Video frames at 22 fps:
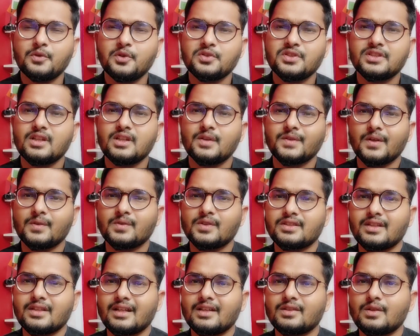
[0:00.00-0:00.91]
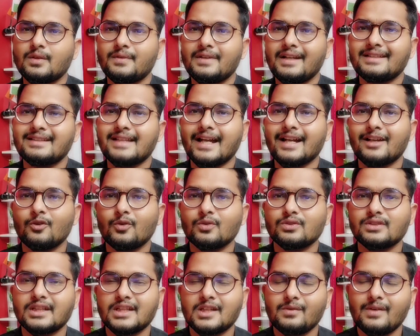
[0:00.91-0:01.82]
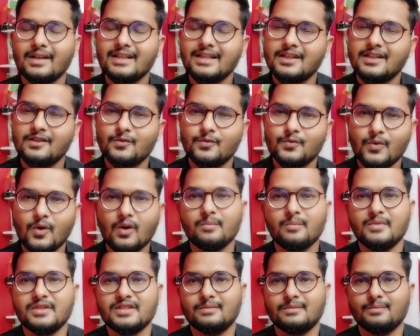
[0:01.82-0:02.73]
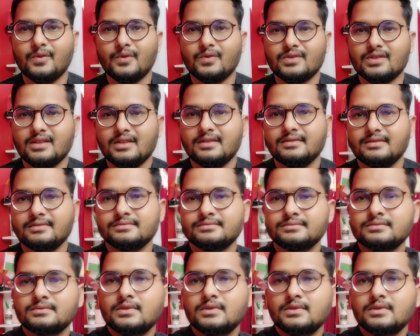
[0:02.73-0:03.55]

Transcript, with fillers: इस वीडियो जितना सही उतना शेयर करना फैलाए ताकि लोगों तक ये वाली इन्फॉर्मेशन पहुंचे